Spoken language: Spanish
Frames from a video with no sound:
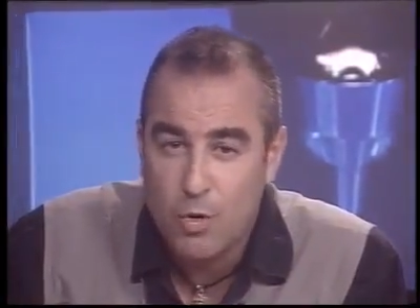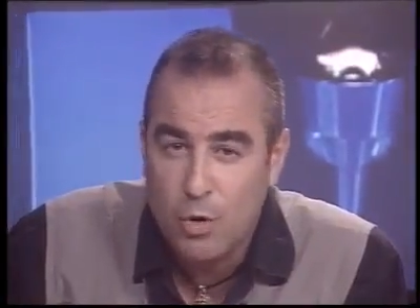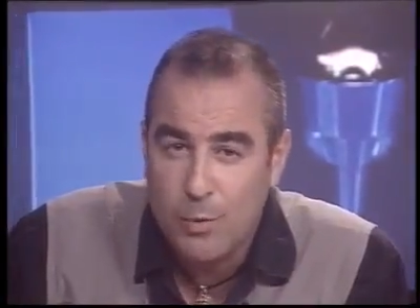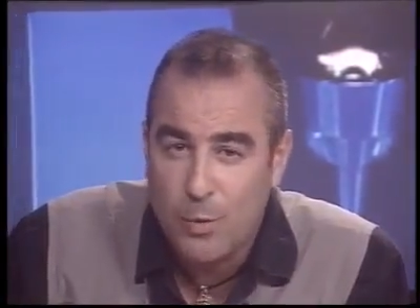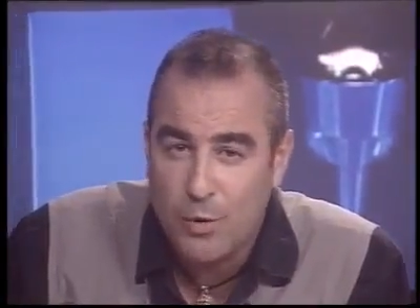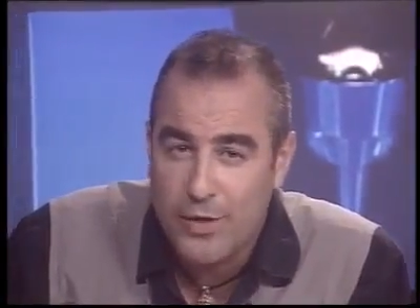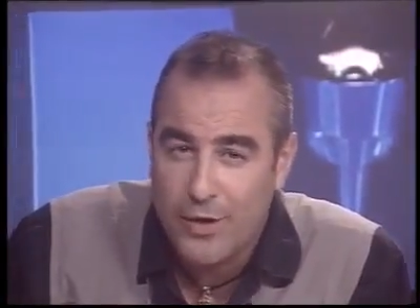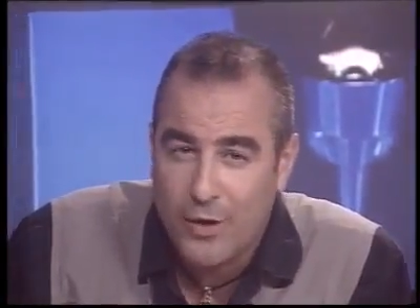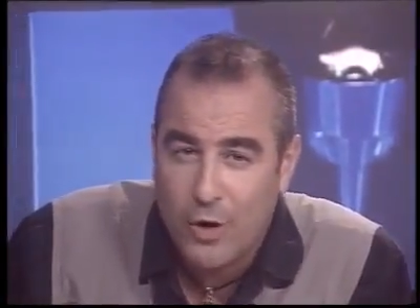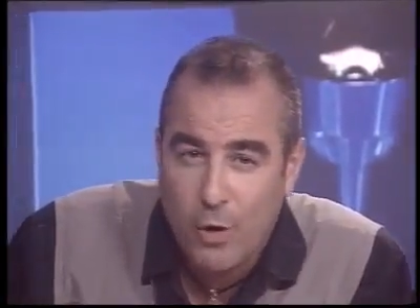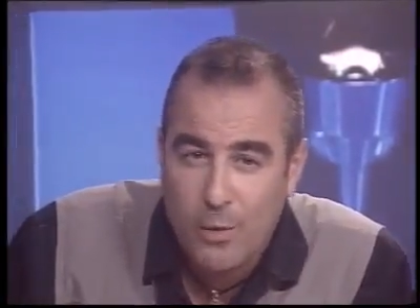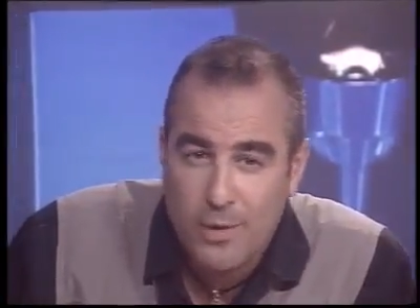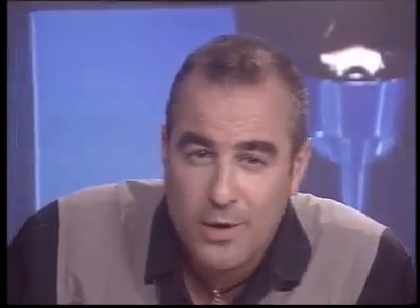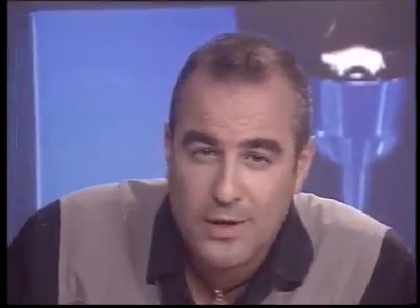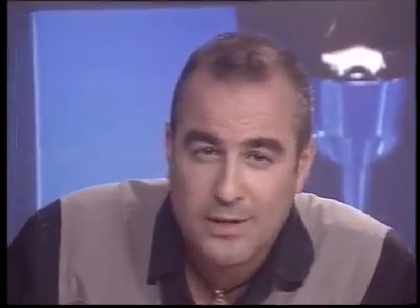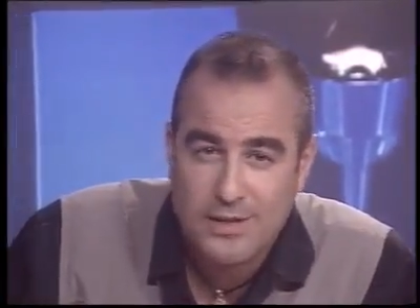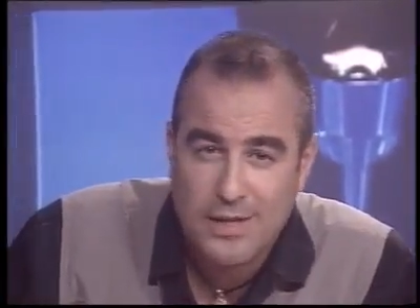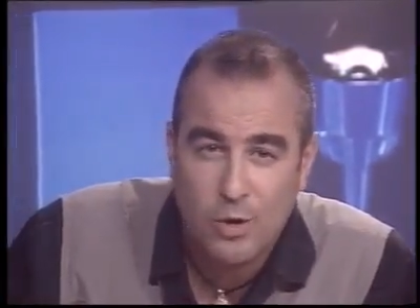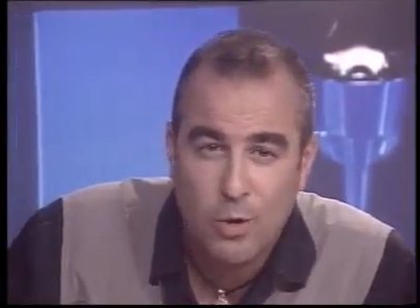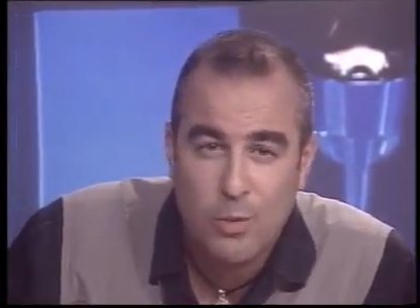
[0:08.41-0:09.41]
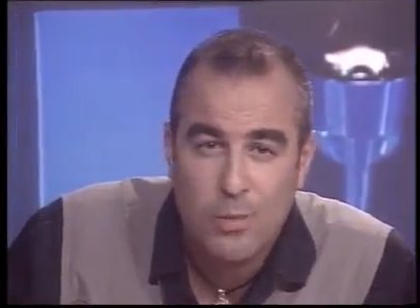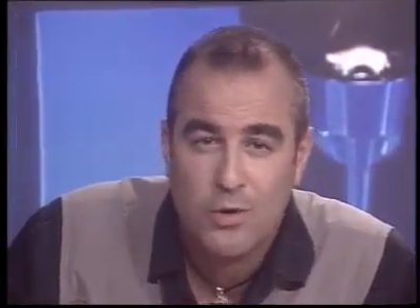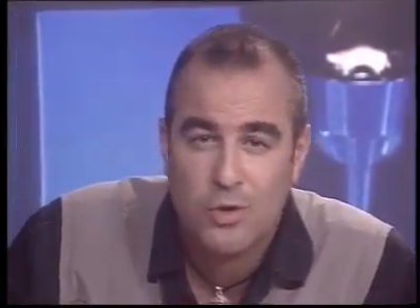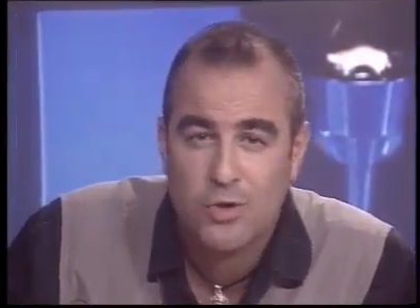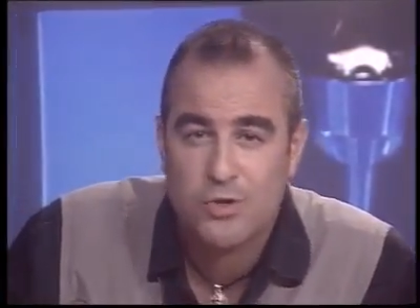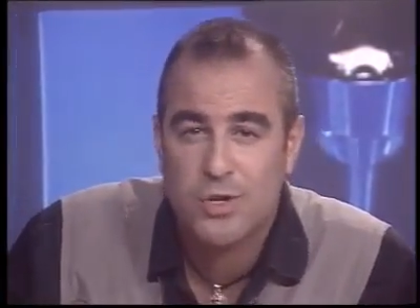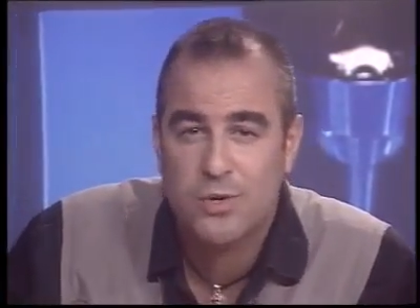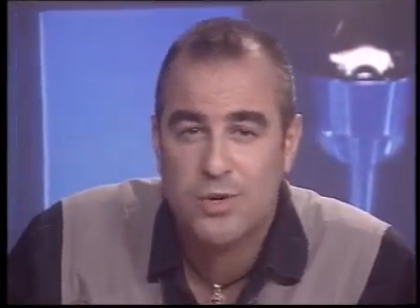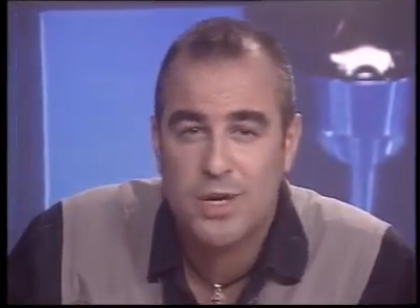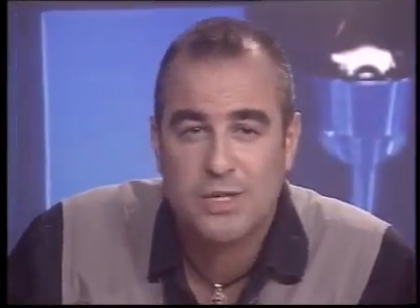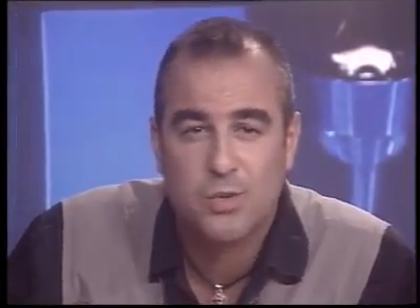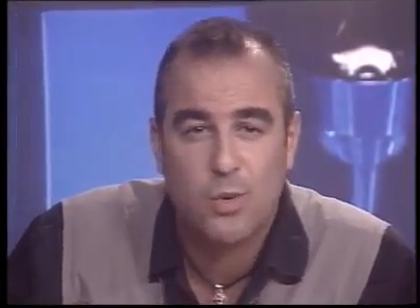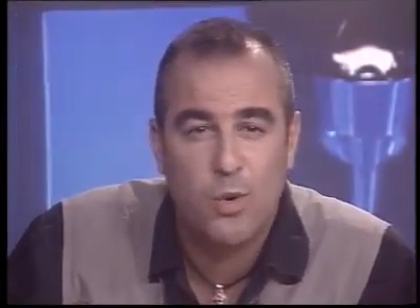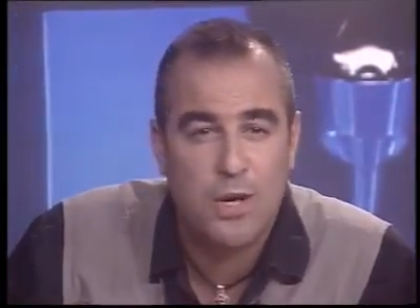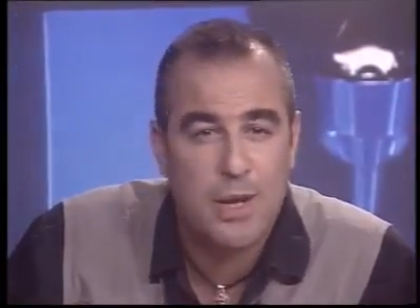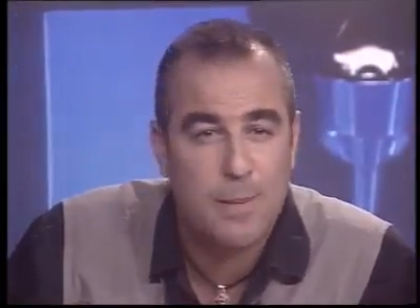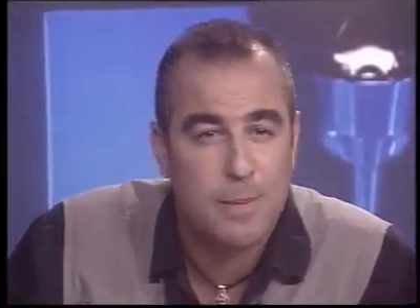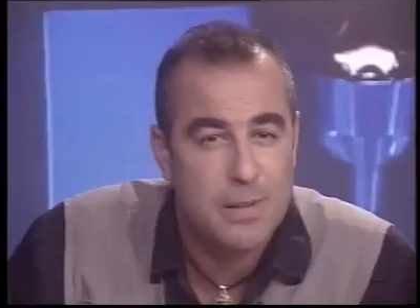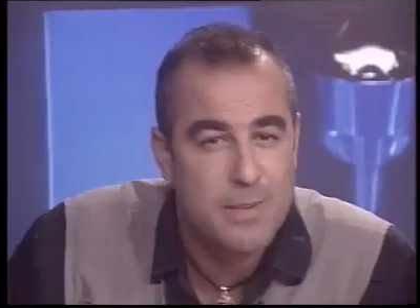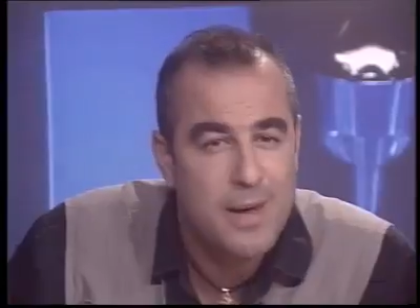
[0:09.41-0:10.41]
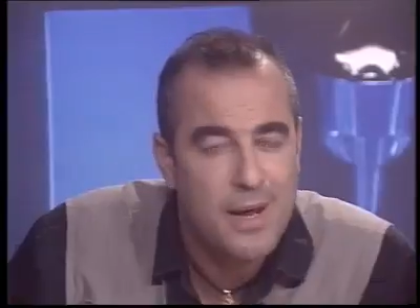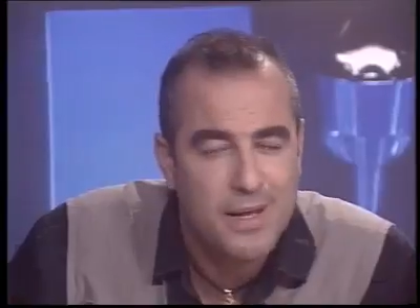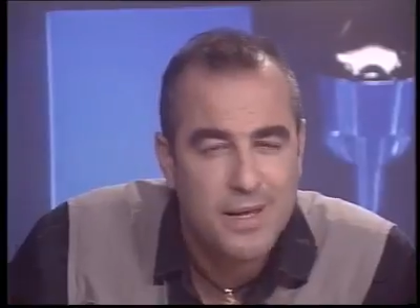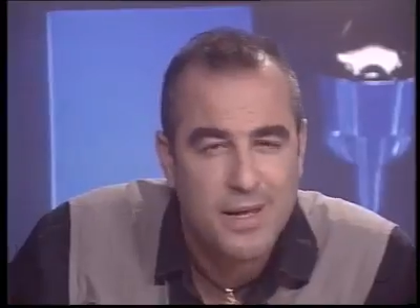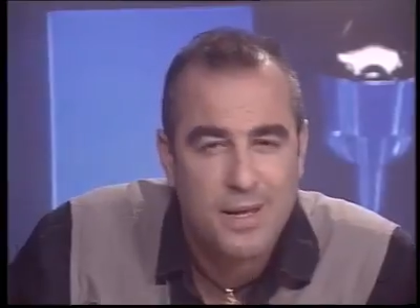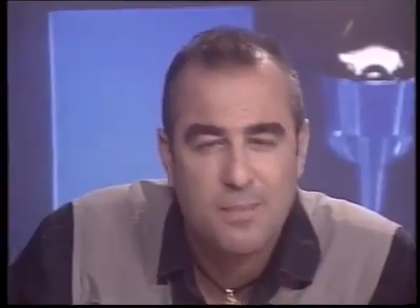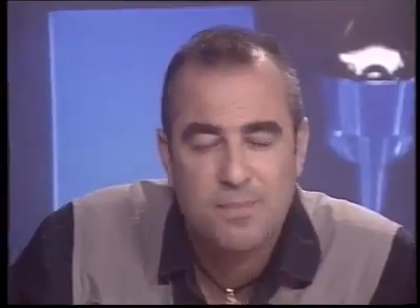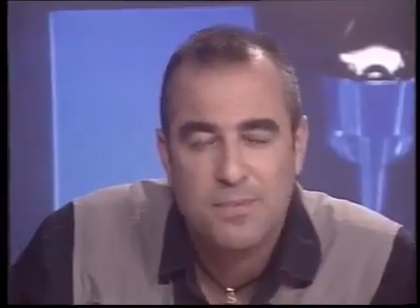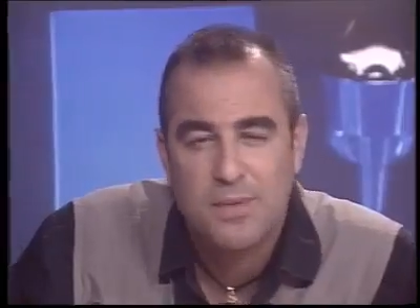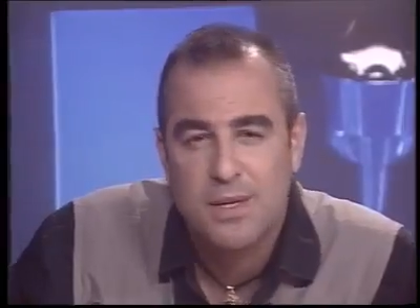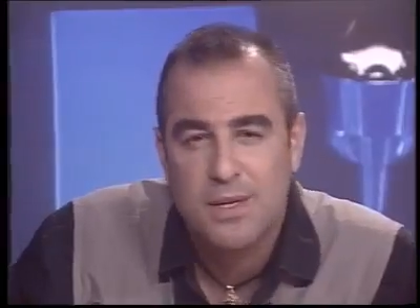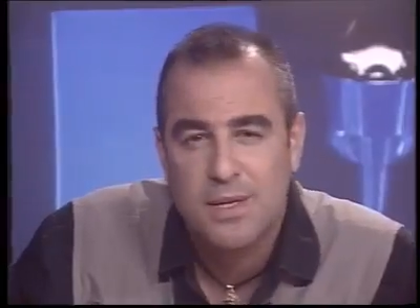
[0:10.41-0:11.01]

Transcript: grupo de jóvenes alumnos de una escuela primaria